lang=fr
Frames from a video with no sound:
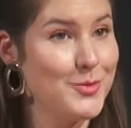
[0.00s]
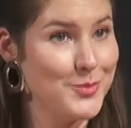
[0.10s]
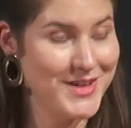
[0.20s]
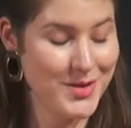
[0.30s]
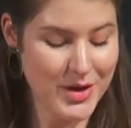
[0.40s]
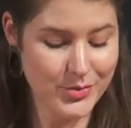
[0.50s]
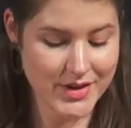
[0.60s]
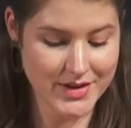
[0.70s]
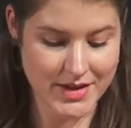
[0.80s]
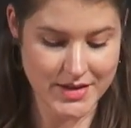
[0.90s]
Mais d'après
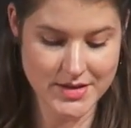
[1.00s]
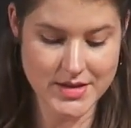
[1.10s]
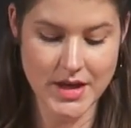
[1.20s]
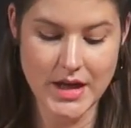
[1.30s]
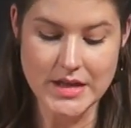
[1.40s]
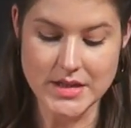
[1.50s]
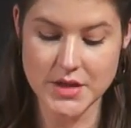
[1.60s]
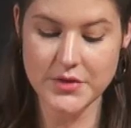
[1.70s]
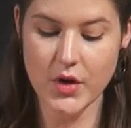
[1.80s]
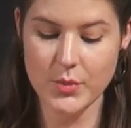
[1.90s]
mon analyse, ces
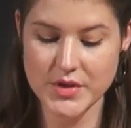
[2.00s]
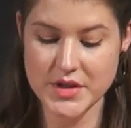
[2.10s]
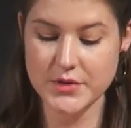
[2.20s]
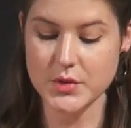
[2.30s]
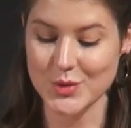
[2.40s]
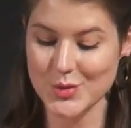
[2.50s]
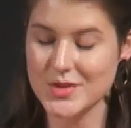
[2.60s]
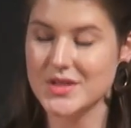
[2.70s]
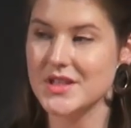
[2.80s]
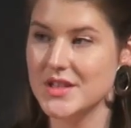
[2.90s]
différents motifs sont
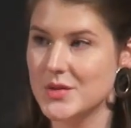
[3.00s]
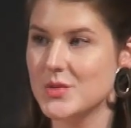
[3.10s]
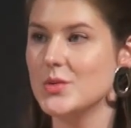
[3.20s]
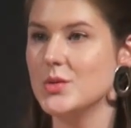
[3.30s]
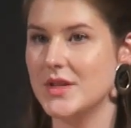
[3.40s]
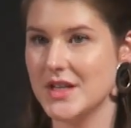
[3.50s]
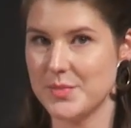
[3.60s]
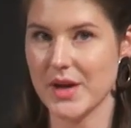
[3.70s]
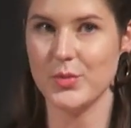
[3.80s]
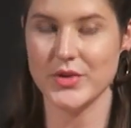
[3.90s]
tous issus
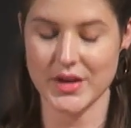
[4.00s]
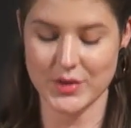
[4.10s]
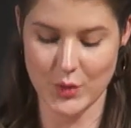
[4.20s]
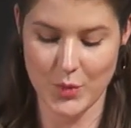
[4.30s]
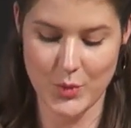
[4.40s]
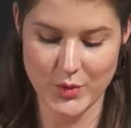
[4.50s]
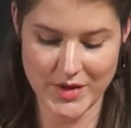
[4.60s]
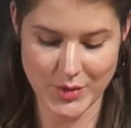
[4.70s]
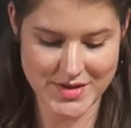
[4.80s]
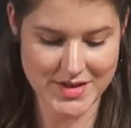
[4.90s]
d'expérimentations
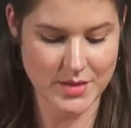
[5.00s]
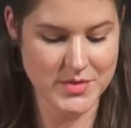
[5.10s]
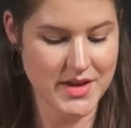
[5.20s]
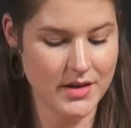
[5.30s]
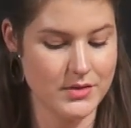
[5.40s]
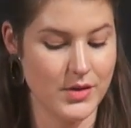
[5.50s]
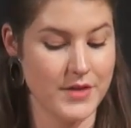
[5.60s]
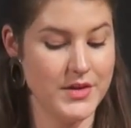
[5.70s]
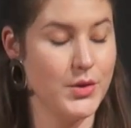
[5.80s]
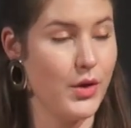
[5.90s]
menées au XVIe siècle dans
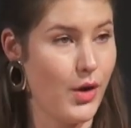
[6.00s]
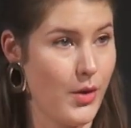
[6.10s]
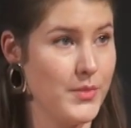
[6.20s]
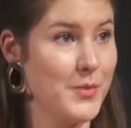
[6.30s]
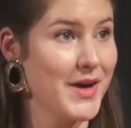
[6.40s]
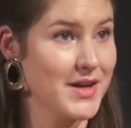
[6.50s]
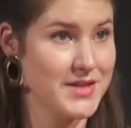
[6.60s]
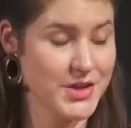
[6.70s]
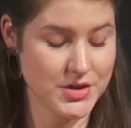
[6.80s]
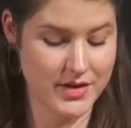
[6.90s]
la ville de Rome par
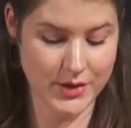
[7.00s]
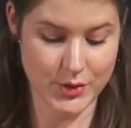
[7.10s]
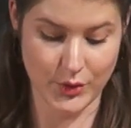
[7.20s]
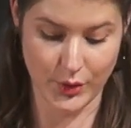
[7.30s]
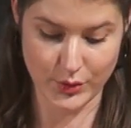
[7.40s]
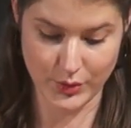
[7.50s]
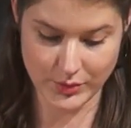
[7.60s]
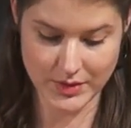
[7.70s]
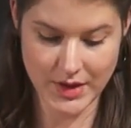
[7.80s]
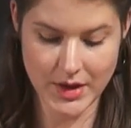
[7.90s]
les architectes de
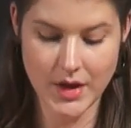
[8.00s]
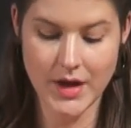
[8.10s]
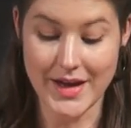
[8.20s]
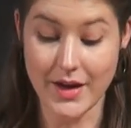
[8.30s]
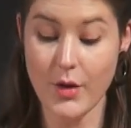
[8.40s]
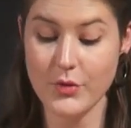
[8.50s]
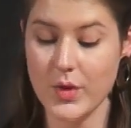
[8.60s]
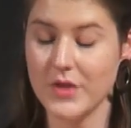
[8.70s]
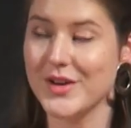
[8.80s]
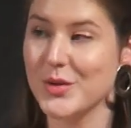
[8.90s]
renom, et
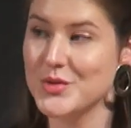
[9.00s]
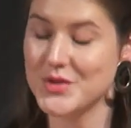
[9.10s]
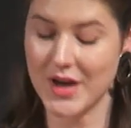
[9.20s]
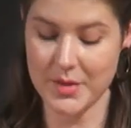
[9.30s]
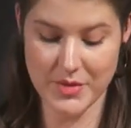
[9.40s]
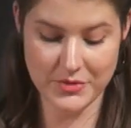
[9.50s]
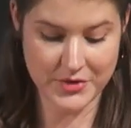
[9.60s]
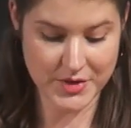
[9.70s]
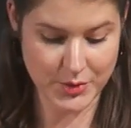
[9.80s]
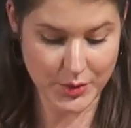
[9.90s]
renvoie vers une seule et même
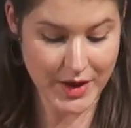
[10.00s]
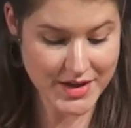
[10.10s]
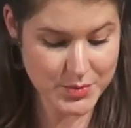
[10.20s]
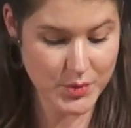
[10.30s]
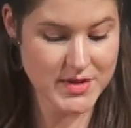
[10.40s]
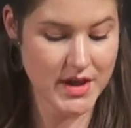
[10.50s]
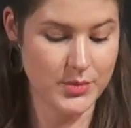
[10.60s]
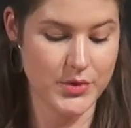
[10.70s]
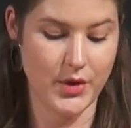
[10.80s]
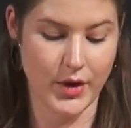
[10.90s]
figure
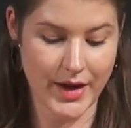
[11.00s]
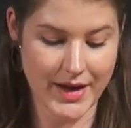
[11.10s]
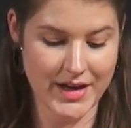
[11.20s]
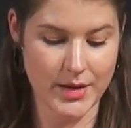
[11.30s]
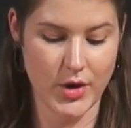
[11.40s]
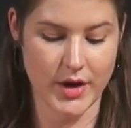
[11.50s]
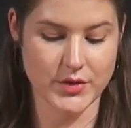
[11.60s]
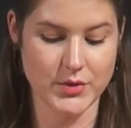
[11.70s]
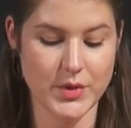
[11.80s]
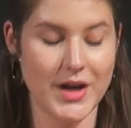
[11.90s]
responsable de leur
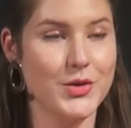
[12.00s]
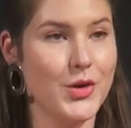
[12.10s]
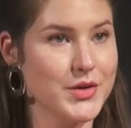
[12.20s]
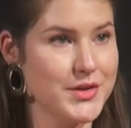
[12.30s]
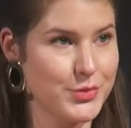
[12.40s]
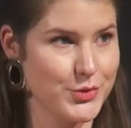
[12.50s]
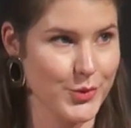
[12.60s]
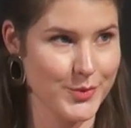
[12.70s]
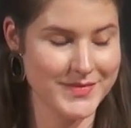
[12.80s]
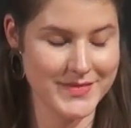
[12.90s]
réélaboration et de leur
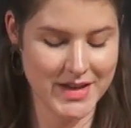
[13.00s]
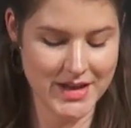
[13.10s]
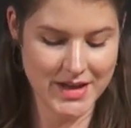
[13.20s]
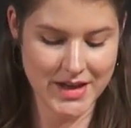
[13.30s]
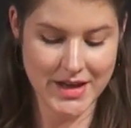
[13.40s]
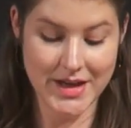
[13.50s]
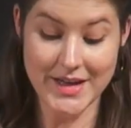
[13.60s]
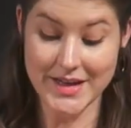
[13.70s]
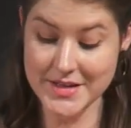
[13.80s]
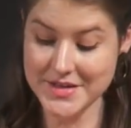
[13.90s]
diffusion.
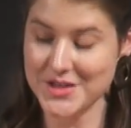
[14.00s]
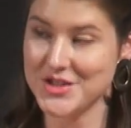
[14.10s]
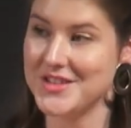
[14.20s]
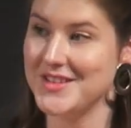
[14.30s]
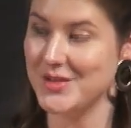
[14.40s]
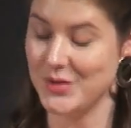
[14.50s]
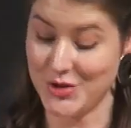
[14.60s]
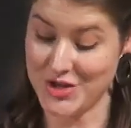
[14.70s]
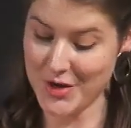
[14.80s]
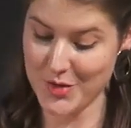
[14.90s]
Il s'agit de
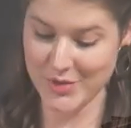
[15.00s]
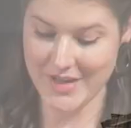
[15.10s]
Giacomo